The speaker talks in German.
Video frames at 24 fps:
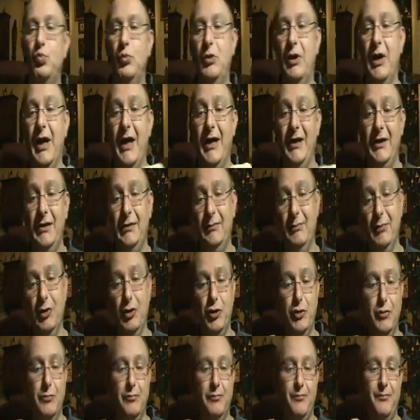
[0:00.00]
leicht
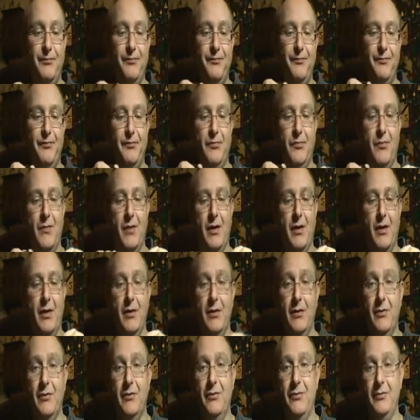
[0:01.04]
mittel
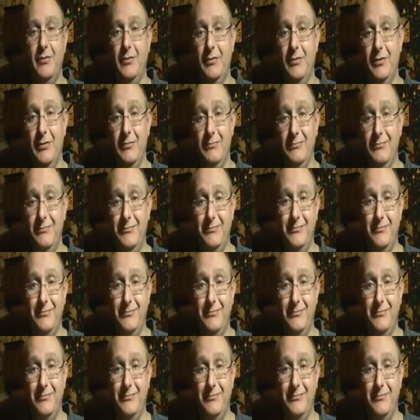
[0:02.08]
und